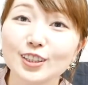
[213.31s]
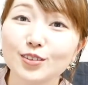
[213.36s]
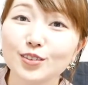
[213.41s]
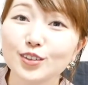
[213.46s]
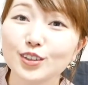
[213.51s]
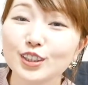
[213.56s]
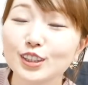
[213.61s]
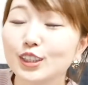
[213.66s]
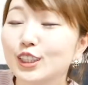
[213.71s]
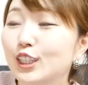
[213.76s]
すこ
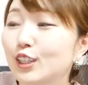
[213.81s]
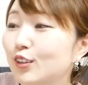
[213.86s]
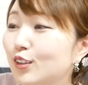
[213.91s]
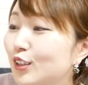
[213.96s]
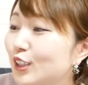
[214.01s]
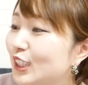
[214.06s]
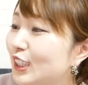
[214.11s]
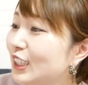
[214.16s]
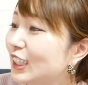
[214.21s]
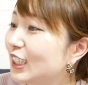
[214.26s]
のすりお
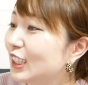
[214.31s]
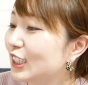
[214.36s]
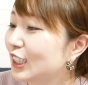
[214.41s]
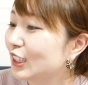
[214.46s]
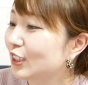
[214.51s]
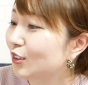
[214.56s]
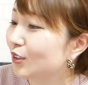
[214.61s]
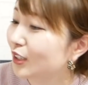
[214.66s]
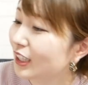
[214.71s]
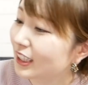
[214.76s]
ろし人
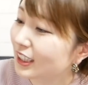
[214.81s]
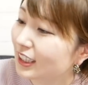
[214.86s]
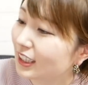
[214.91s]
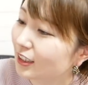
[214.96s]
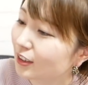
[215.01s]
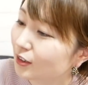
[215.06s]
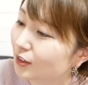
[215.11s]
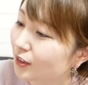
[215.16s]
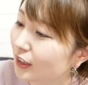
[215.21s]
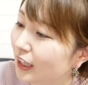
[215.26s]
参
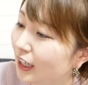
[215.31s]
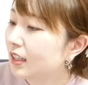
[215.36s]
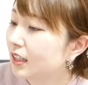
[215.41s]
ドレッシング